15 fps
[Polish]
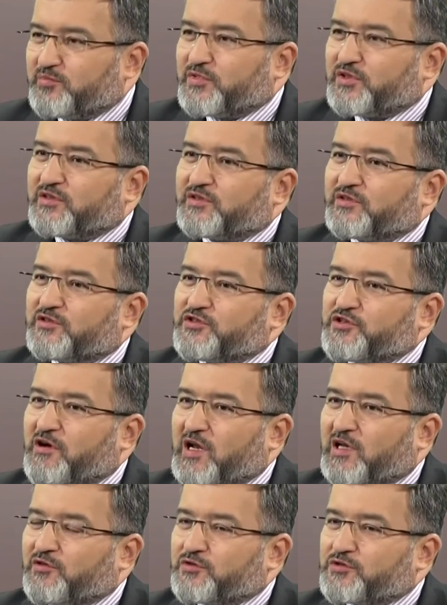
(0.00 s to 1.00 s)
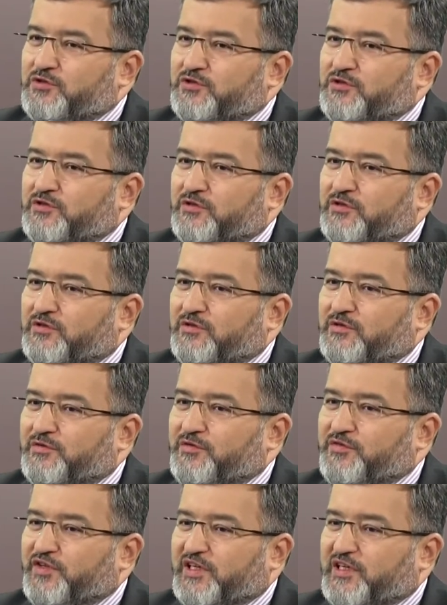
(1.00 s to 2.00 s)
My działalność e,
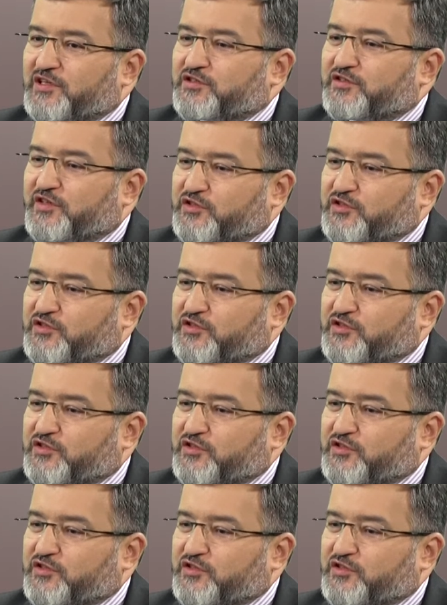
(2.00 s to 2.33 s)
w zakresie